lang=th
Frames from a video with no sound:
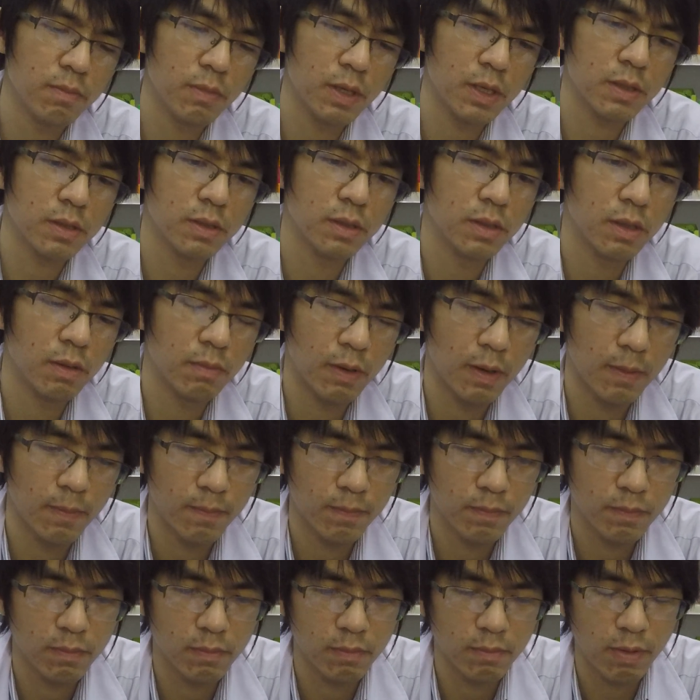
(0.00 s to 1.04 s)
มิกคือระบบ
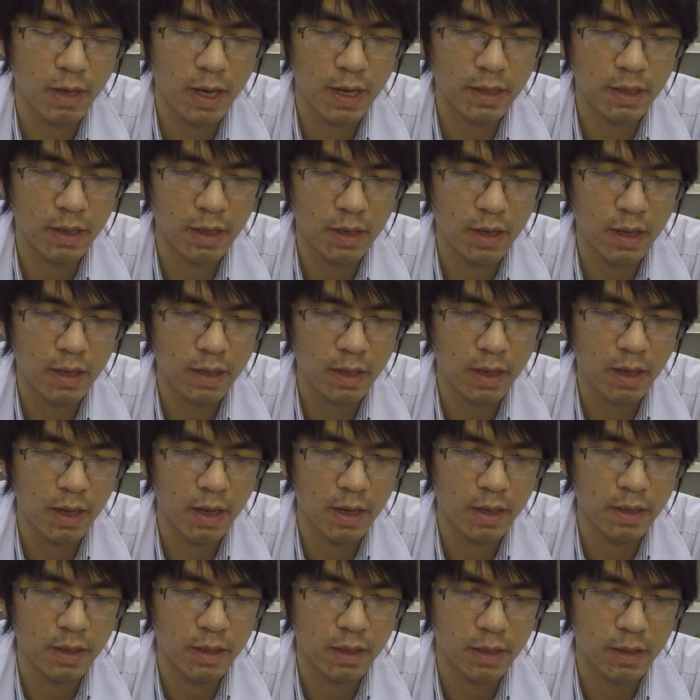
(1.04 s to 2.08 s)
ภายในร่างกาย
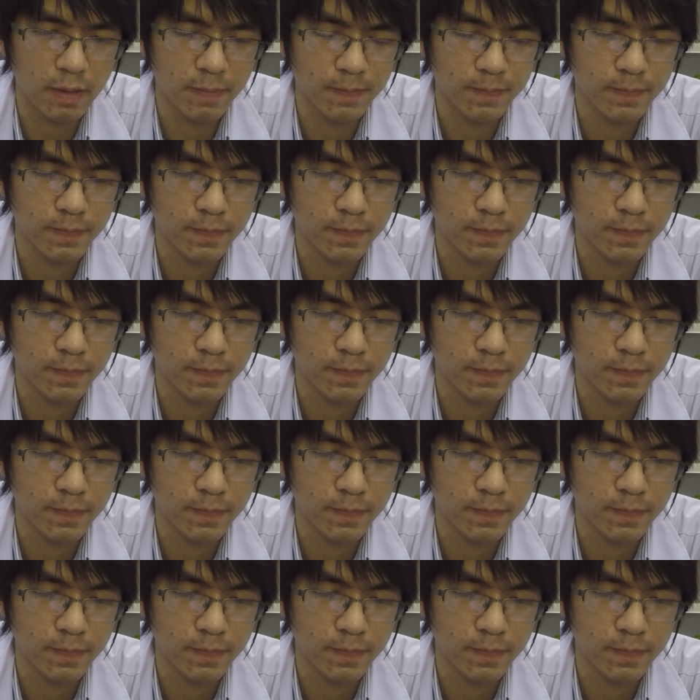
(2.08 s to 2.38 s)
นะครับ